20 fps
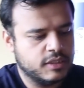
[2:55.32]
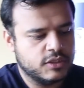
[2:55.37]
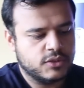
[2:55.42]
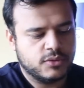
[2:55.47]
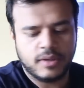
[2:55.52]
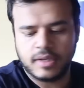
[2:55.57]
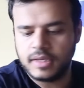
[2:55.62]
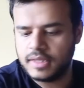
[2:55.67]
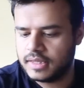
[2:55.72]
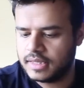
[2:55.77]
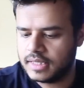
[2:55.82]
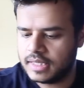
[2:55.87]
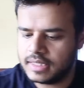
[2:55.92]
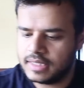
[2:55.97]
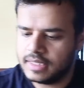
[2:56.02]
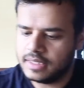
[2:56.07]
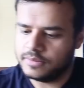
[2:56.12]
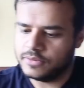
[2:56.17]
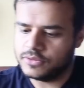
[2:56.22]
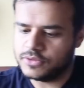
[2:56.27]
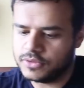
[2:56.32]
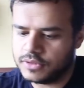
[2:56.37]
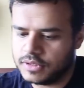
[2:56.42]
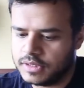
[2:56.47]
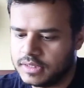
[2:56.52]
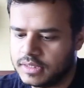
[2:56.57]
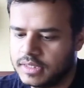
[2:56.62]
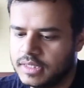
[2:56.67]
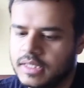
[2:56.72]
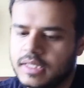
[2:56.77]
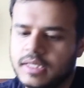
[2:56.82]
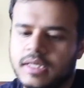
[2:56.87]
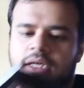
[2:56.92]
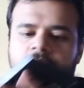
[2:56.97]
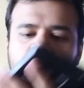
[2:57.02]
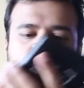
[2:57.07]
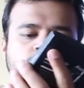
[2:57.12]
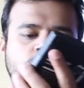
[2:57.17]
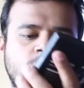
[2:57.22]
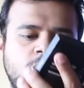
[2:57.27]
السوار الثاني اللي موجود عندي
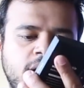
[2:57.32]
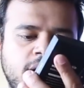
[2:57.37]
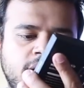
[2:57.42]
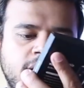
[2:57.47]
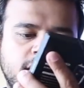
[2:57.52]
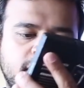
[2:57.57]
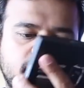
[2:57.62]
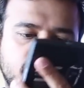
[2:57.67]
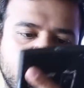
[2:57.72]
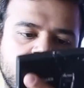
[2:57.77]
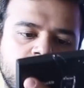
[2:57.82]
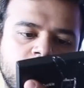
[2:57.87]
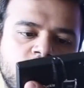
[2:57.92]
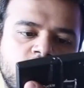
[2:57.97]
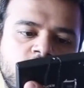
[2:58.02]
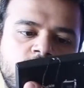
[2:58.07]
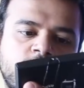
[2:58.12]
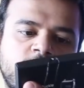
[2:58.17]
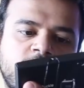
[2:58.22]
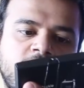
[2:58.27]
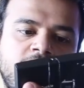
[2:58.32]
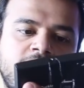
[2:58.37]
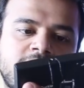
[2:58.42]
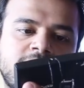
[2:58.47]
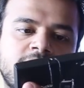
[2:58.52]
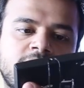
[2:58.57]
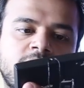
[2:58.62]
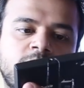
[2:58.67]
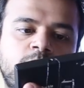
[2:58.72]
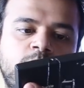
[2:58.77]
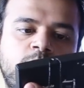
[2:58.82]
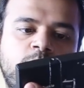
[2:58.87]
هنا هو هذا مكتوب كلاسيك